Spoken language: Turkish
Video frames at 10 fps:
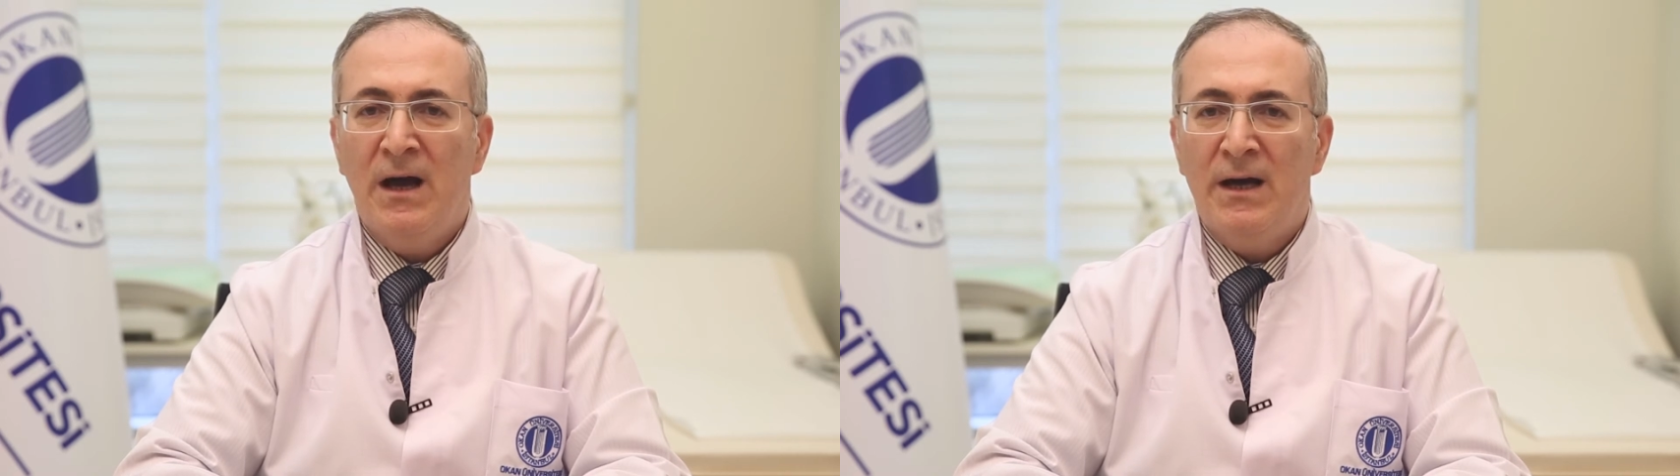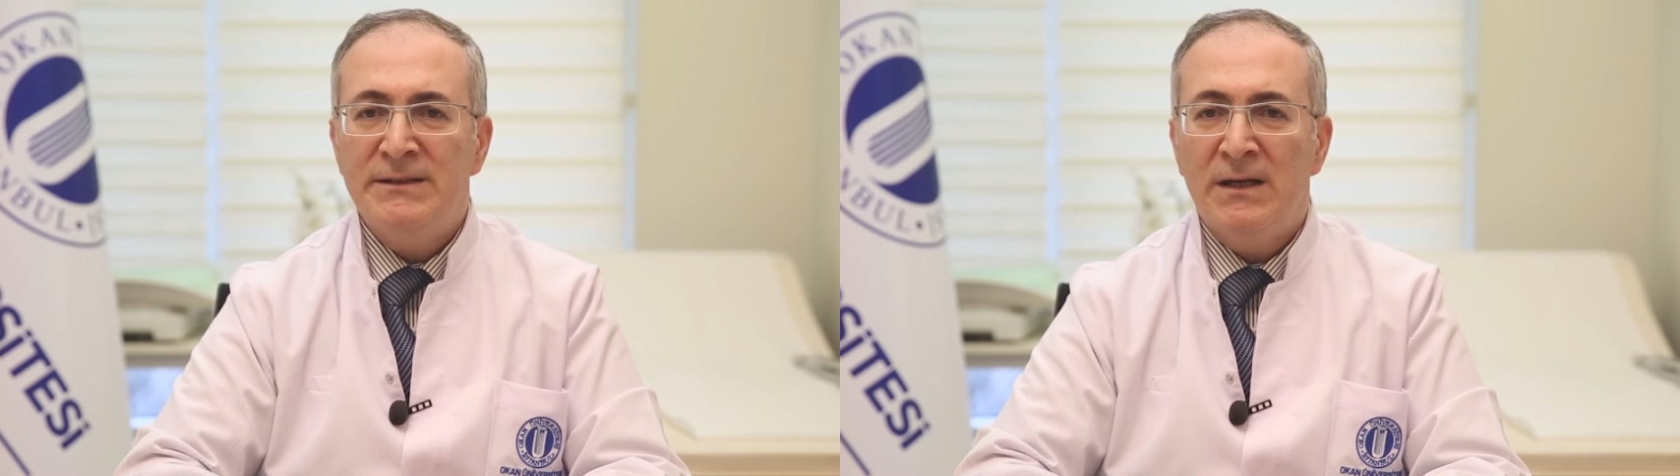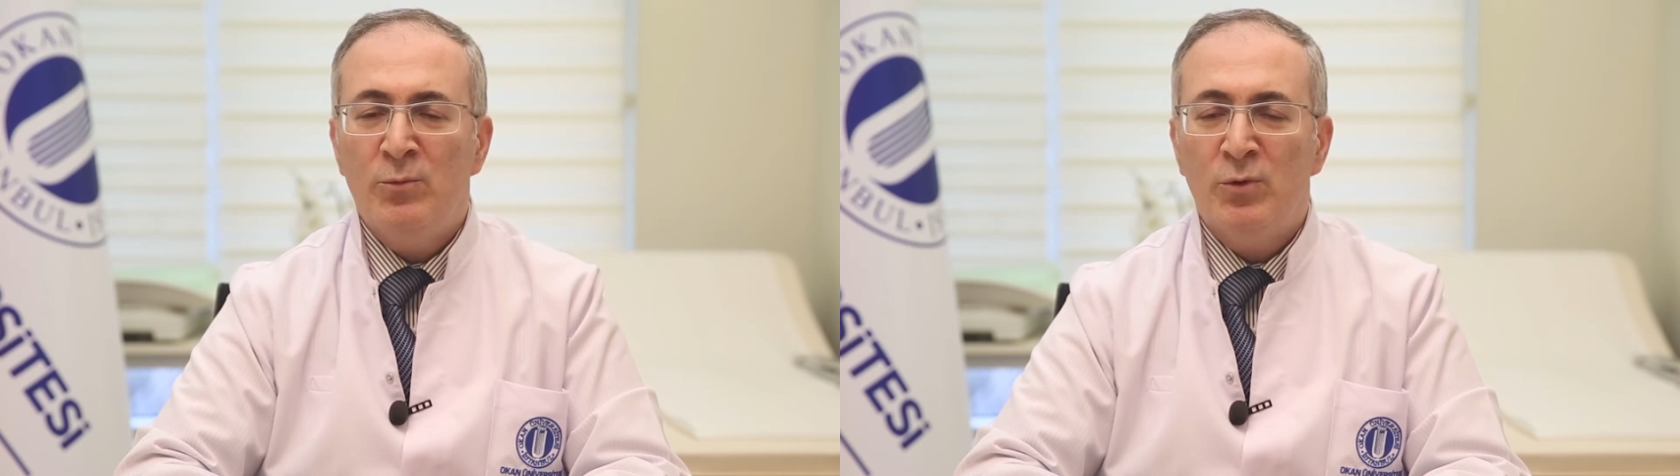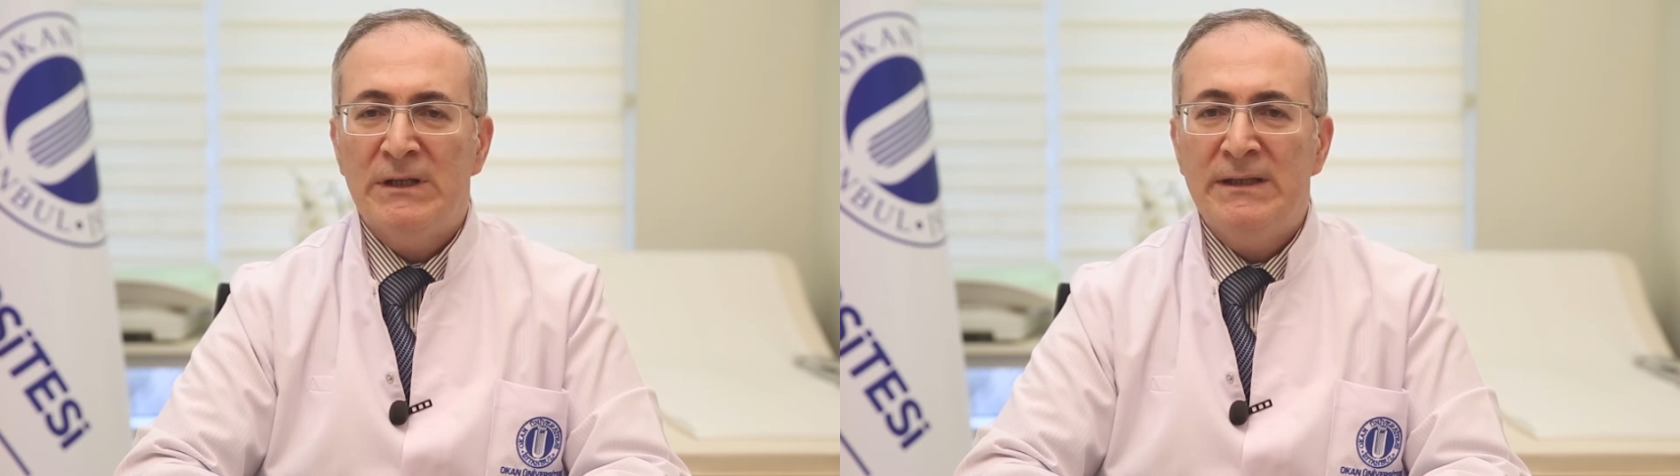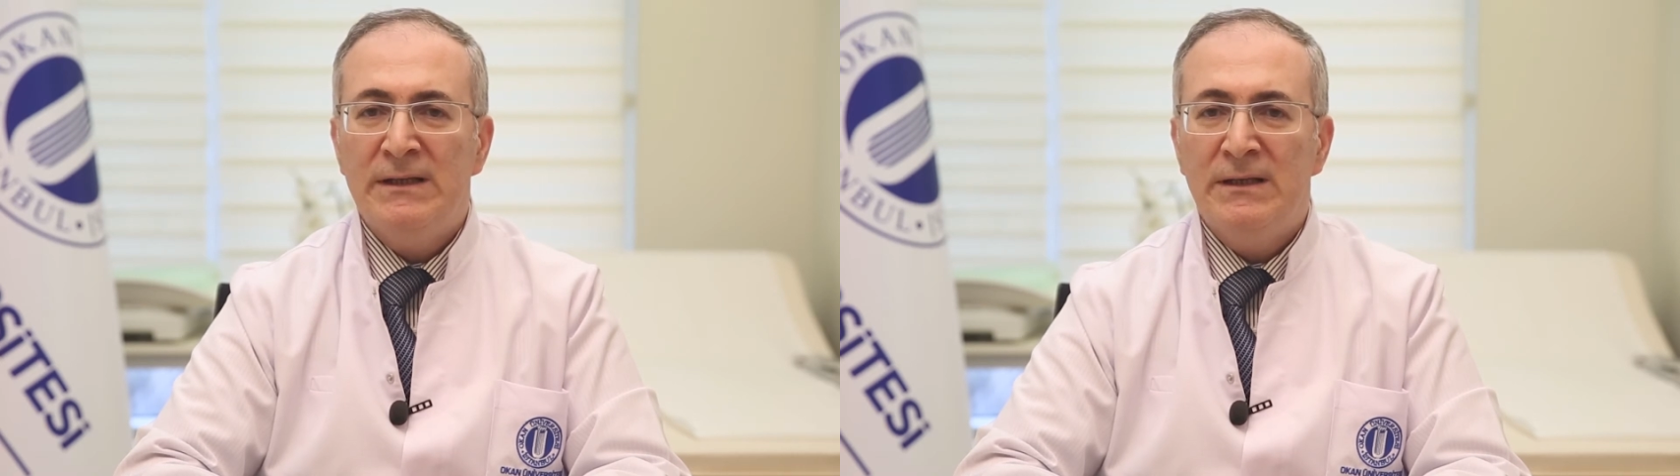Ancak
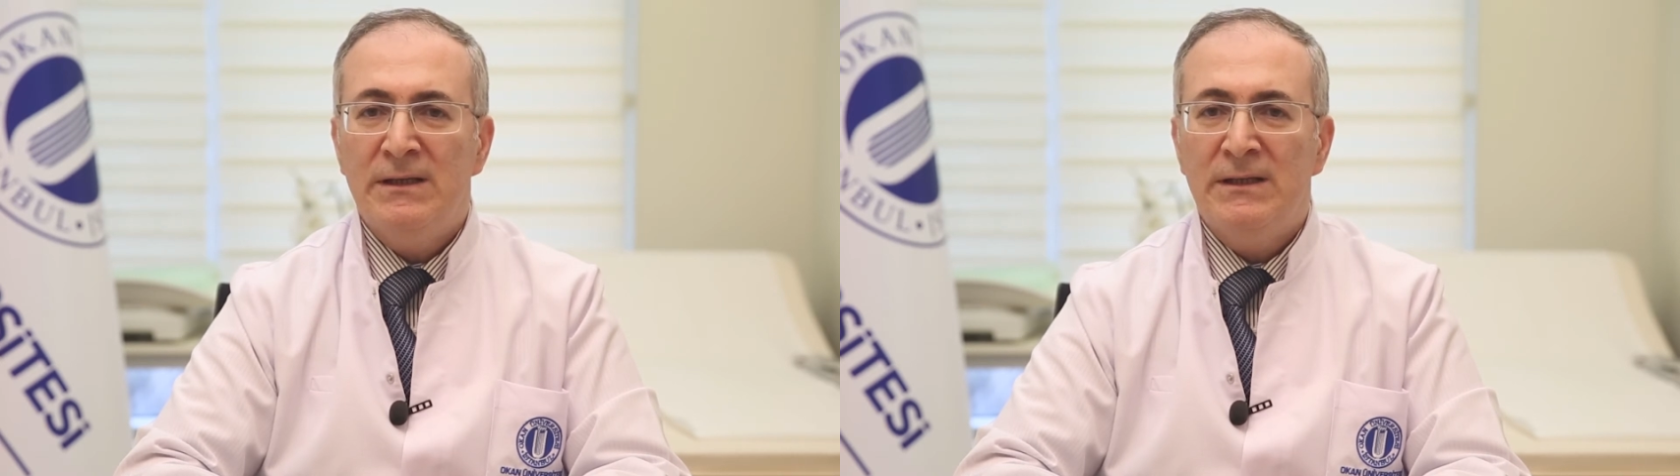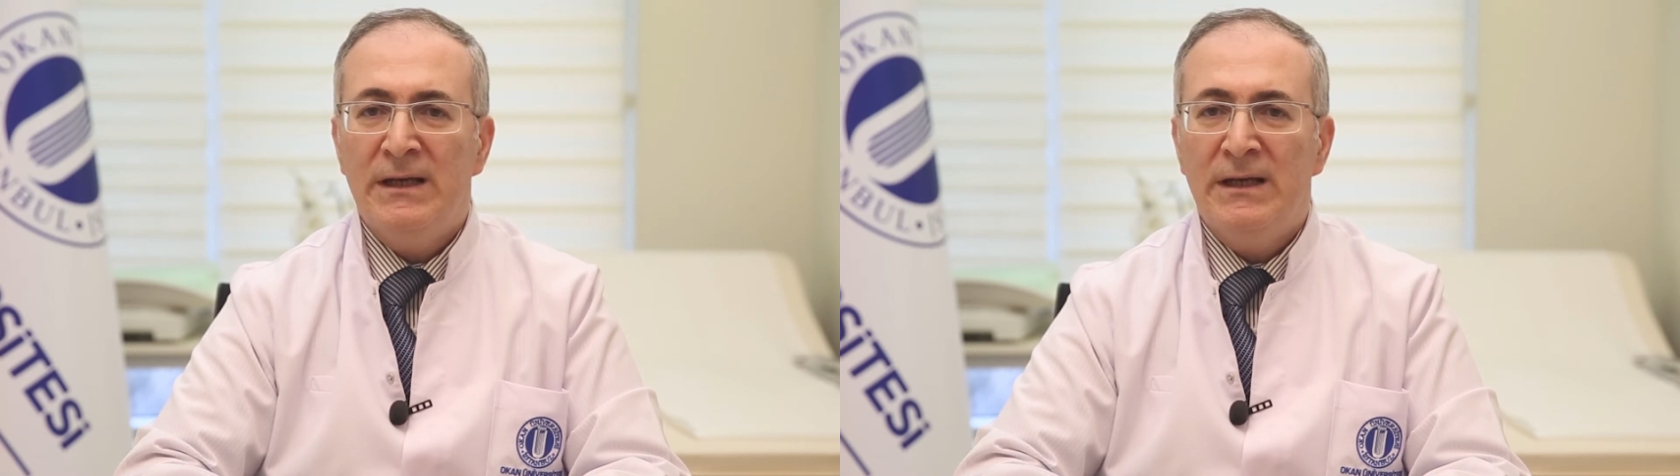buradaki